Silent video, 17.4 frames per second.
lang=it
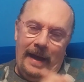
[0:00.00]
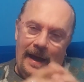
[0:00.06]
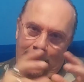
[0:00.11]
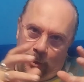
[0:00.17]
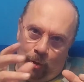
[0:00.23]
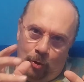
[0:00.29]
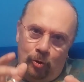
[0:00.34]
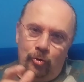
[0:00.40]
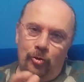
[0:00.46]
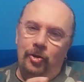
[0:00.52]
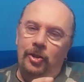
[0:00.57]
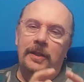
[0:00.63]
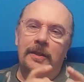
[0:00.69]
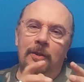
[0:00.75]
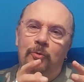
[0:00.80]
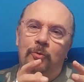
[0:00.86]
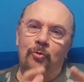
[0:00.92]
a
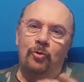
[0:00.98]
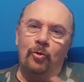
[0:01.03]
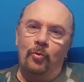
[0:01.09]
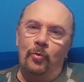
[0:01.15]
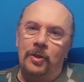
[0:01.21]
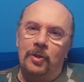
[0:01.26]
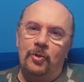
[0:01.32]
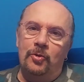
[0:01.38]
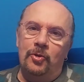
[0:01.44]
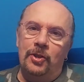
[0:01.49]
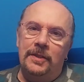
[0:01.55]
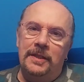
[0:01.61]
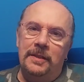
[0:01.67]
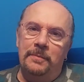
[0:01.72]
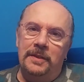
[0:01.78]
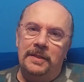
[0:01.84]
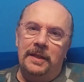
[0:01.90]
condire tutto questo c'è
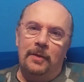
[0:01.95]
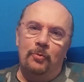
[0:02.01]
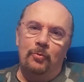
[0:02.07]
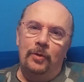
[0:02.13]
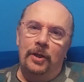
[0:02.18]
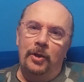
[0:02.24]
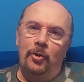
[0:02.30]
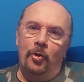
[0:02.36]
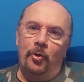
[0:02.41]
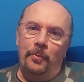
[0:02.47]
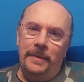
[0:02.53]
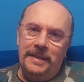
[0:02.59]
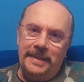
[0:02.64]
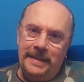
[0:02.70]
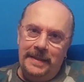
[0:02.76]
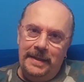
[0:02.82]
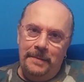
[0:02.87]
sempre stata un'enorme
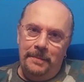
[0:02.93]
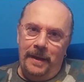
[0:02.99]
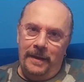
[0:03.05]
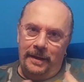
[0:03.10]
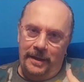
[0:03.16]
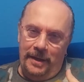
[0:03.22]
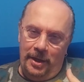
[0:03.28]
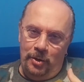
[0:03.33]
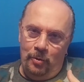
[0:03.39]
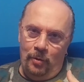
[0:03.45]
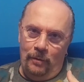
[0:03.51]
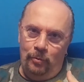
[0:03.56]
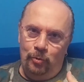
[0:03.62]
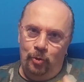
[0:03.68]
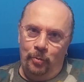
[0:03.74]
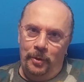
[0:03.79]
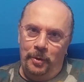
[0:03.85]
stima che io ho
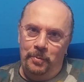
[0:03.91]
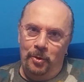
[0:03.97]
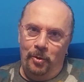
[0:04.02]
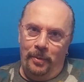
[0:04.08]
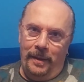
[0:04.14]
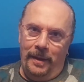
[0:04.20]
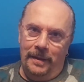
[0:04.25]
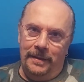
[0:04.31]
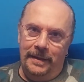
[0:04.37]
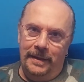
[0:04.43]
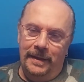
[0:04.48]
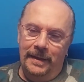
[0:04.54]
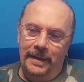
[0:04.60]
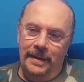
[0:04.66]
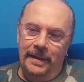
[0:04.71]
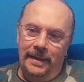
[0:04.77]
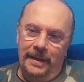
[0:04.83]
avuto per mio
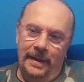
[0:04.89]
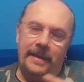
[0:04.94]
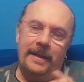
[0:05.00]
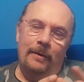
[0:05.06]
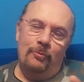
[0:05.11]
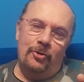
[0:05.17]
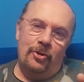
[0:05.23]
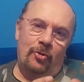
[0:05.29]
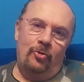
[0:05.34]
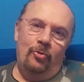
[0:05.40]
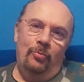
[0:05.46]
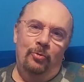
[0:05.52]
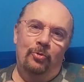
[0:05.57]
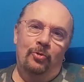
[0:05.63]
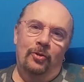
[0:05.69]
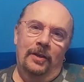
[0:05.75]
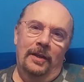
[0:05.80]
padre e che a un certo
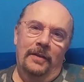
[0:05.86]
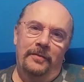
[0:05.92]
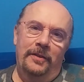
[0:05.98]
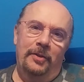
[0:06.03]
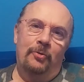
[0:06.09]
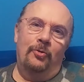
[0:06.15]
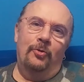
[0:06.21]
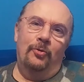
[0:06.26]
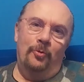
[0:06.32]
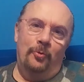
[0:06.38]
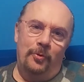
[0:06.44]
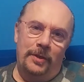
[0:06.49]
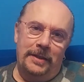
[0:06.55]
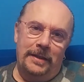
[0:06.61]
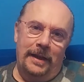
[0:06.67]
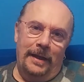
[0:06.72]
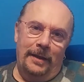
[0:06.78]
punto della vita ho
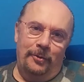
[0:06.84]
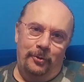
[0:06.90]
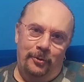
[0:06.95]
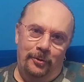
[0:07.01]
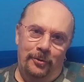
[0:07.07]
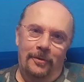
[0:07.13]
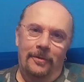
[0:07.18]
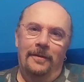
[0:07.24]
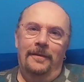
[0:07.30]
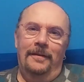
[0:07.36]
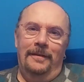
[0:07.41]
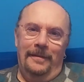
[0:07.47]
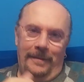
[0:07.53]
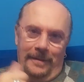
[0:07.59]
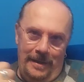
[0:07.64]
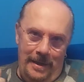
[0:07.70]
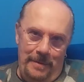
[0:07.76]
conquistato
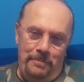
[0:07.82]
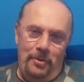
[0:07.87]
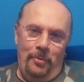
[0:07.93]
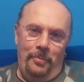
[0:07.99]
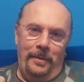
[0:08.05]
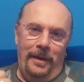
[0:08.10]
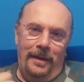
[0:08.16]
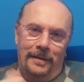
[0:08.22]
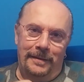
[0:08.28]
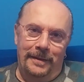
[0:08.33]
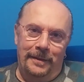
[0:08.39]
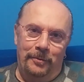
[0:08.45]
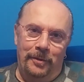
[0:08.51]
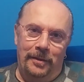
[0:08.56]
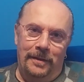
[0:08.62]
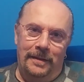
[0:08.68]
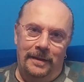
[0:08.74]
in mio padre.
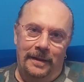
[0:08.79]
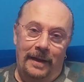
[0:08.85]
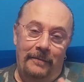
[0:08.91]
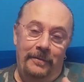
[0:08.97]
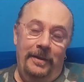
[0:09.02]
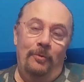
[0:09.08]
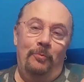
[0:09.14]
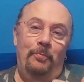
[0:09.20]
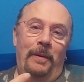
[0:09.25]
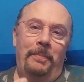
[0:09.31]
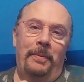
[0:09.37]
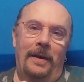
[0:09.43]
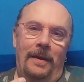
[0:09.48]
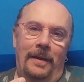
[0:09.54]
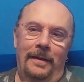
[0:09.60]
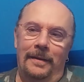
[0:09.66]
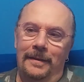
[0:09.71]
Quindi avere un
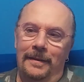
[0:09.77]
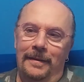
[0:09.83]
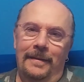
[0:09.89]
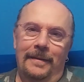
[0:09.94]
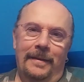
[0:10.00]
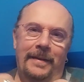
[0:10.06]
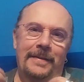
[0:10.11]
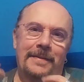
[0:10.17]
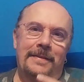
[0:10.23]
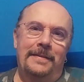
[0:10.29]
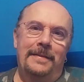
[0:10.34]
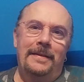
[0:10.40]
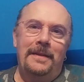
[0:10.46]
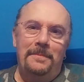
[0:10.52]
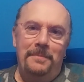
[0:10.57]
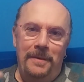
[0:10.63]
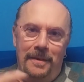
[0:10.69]
papà che
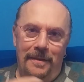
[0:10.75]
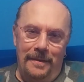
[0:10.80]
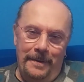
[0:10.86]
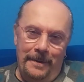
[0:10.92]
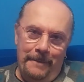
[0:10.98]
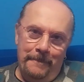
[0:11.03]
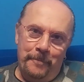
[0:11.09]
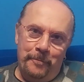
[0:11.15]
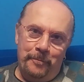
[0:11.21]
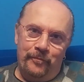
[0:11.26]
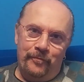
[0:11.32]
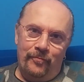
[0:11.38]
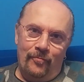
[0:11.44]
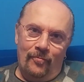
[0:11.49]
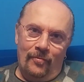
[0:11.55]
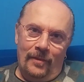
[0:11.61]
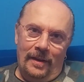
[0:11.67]
stimi,
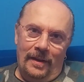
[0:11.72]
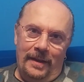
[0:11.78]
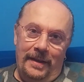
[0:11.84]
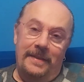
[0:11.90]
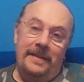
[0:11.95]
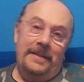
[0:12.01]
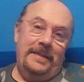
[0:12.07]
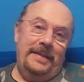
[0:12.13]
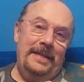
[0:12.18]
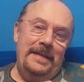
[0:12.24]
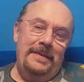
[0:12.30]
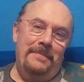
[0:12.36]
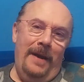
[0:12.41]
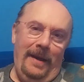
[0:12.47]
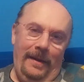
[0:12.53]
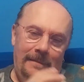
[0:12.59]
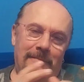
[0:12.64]
che ti
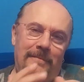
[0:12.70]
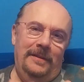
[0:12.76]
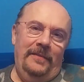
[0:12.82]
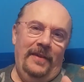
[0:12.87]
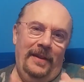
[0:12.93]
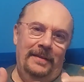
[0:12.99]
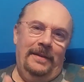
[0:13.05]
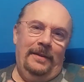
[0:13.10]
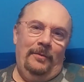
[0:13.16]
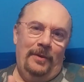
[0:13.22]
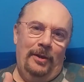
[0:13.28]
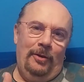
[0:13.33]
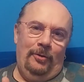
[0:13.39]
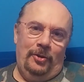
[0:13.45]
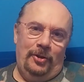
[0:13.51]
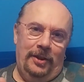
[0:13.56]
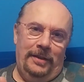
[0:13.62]
stima, diventa una
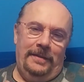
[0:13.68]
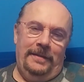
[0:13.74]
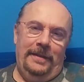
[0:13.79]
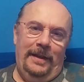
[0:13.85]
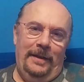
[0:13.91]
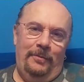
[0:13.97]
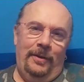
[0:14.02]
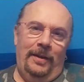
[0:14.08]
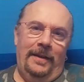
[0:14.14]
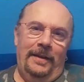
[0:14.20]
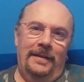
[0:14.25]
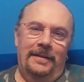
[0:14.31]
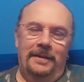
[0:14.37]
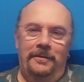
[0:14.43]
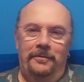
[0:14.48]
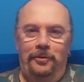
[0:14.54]
cosa che ti dà una grande